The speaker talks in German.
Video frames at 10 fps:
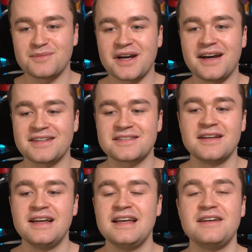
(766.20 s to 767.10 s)
Bereichs
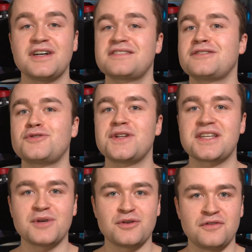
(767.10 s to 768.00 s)
was natürlich
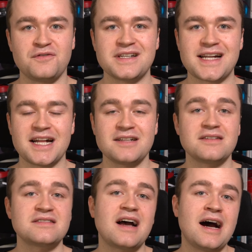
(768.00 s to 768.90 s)
immer noch viel Geld
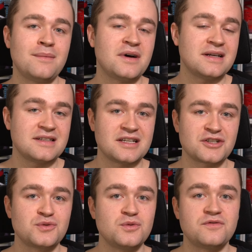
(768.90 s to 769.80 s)
ist, aber der
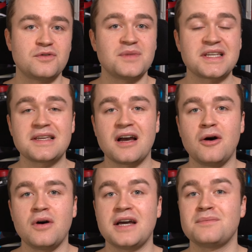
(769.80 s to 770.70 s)
Schuh für mich hier
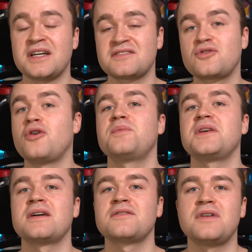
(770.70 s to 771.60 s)
auch ein Must-Cop
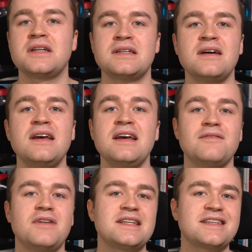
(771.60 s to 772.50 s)
irgendwann,
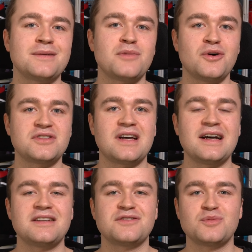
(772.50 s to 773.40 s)
weil ich eben auch
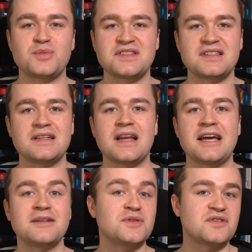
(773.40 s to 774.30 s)
da hier so ein bisschen
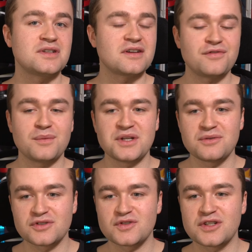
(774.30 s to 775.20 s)
eine besondere
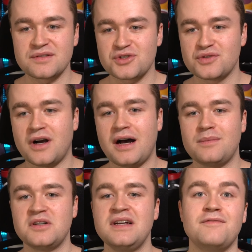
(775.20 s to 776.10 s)
Verbindung zu diesem Schuh
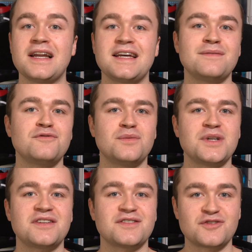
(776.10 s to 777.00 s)
habe, weil er eben für
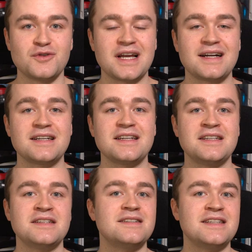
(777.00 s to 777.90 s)
mich so lange
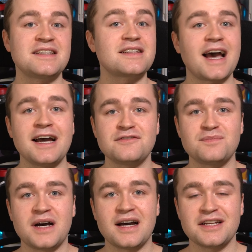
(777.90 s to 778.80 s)
in nicht
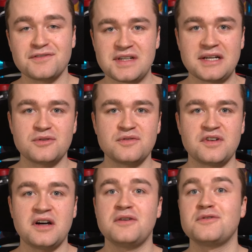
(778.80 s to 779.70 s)
greifbarer Entfernung
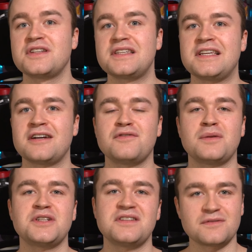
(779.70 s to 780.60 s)
war und ich
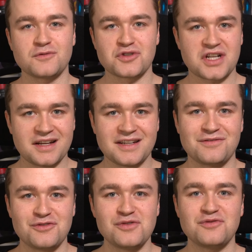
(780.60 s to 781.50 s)
irgendwann mit diesem Wunsch gerne
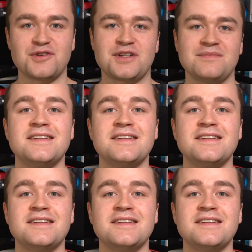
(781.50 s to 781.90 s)
erfüllen würde.